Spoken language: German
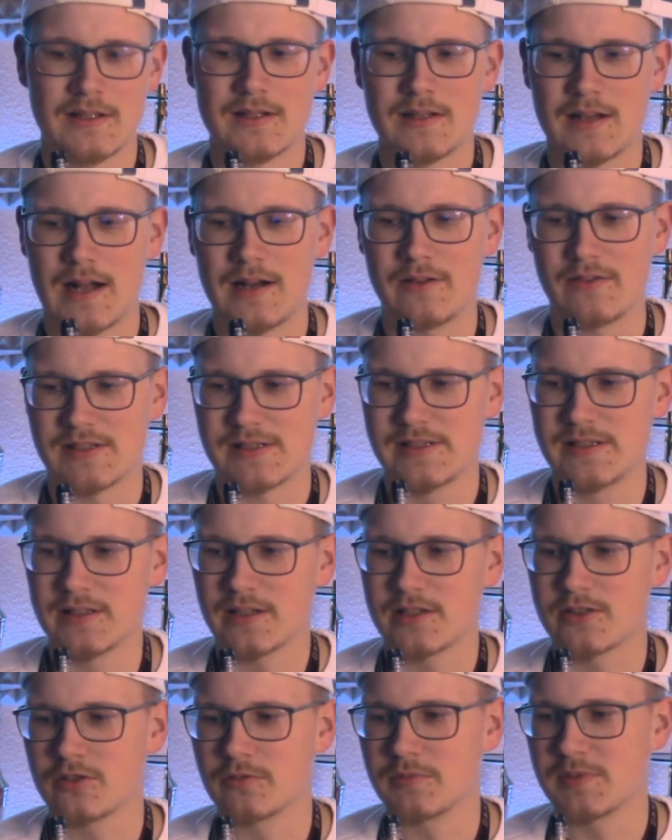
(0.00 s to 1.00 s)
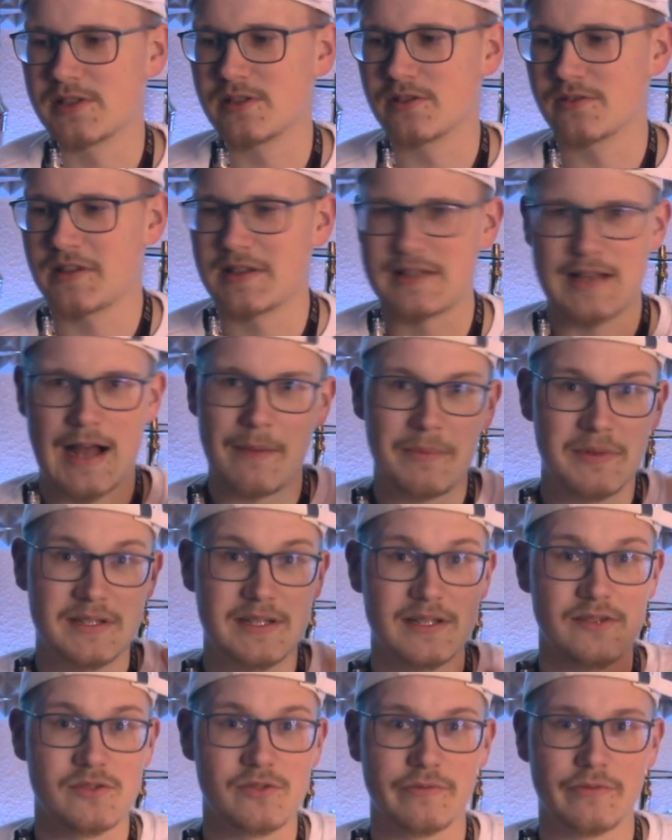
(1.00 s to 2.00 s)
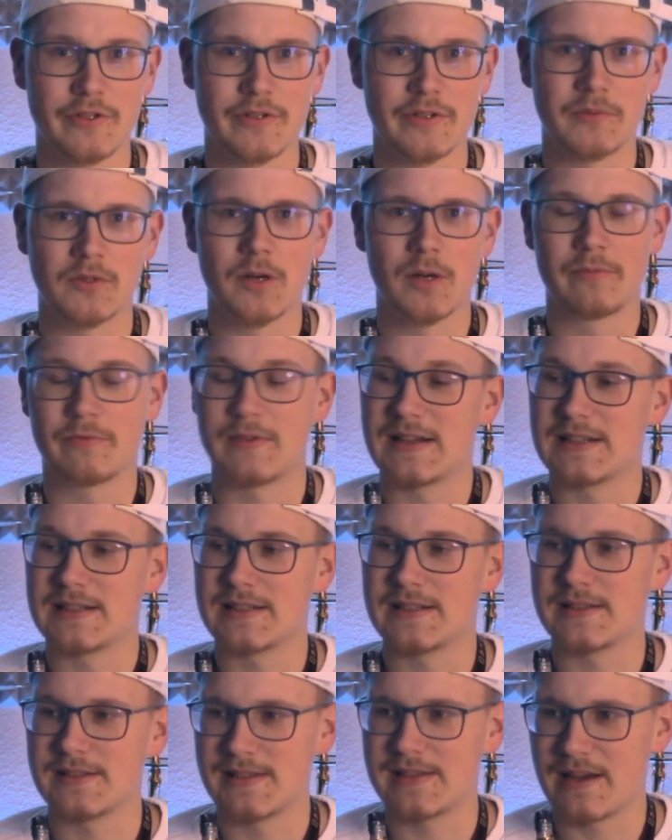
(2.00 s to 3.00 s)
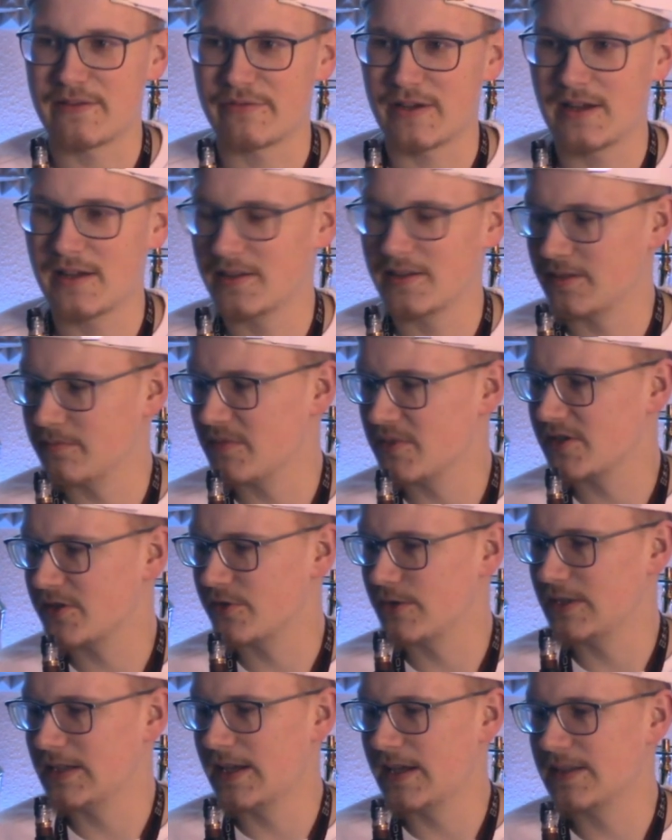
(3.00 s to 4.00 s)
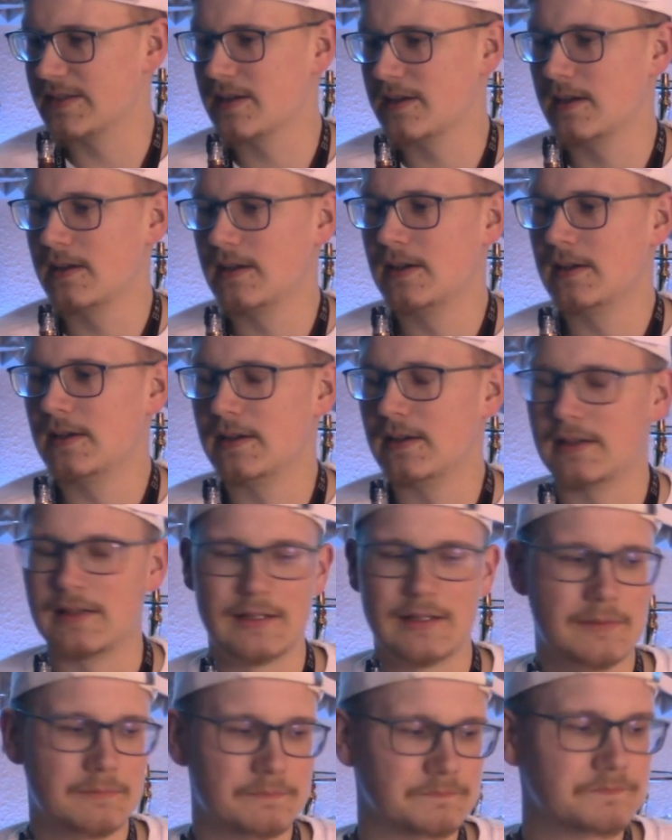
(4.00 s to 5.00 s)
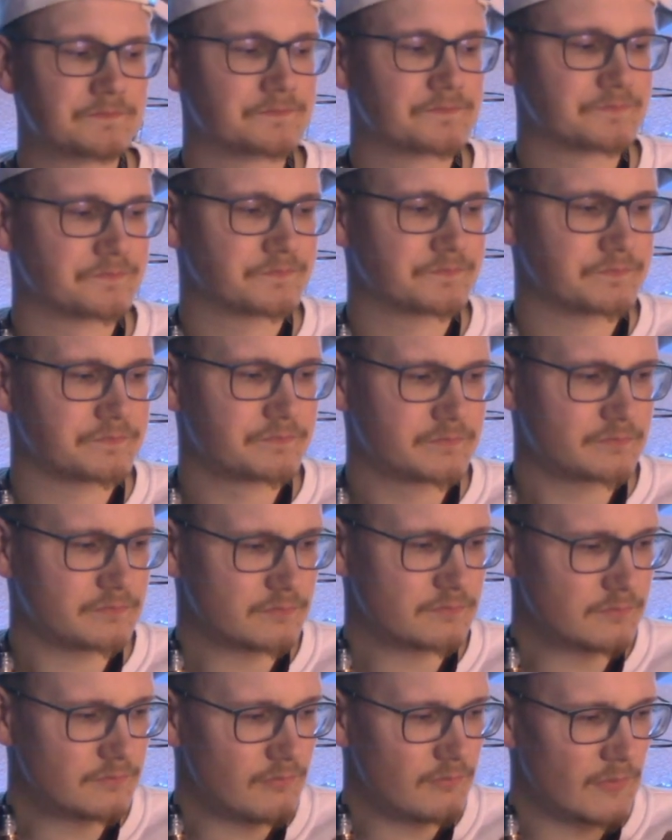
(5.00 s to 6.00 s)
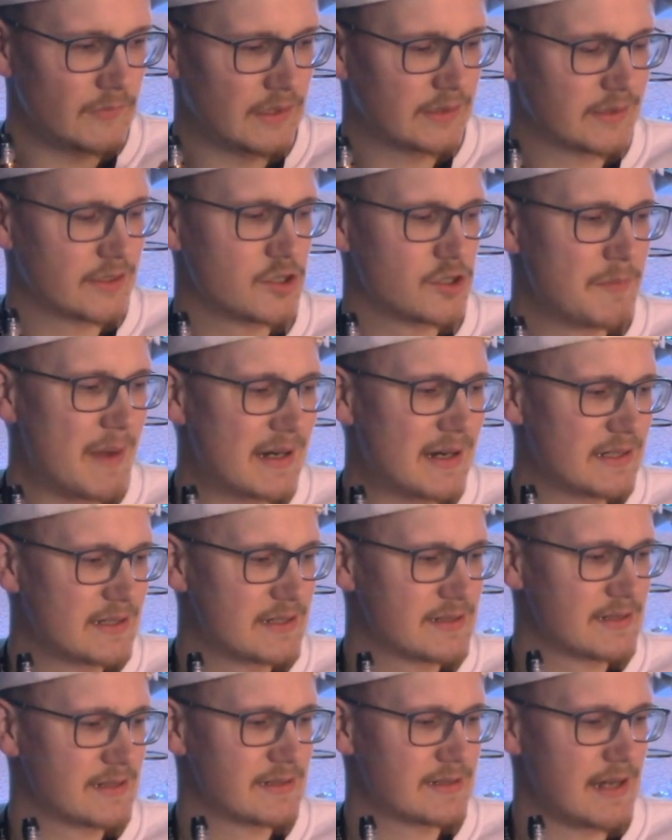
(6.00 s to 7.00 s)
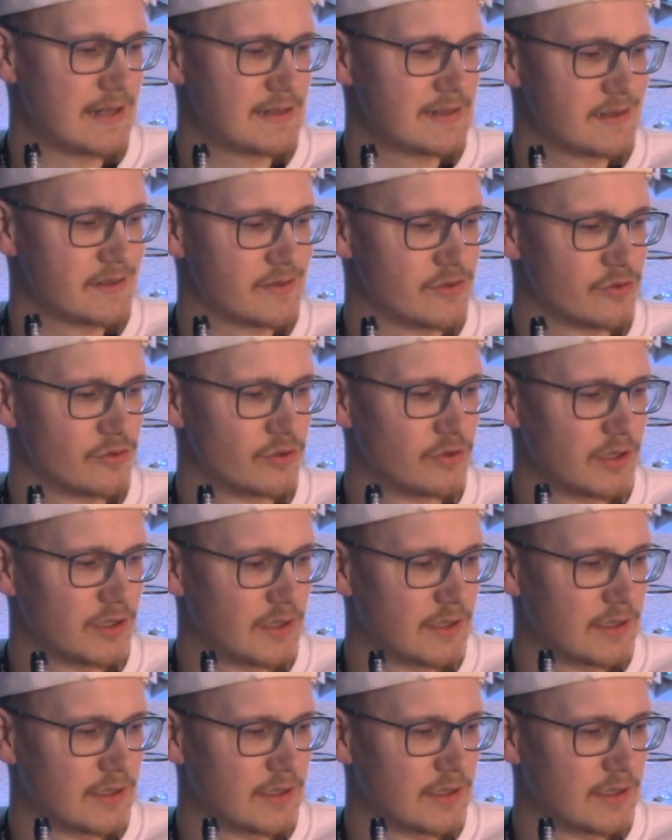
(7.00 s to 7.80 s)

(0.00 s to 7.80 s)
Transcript: Al-Wazir-Richtung, beziehungsweise habe ich den sofort im Kopf, weil ich den sehr feiere, den Mysteryland. Ähm, geschmacklich ist das Ganze hier so.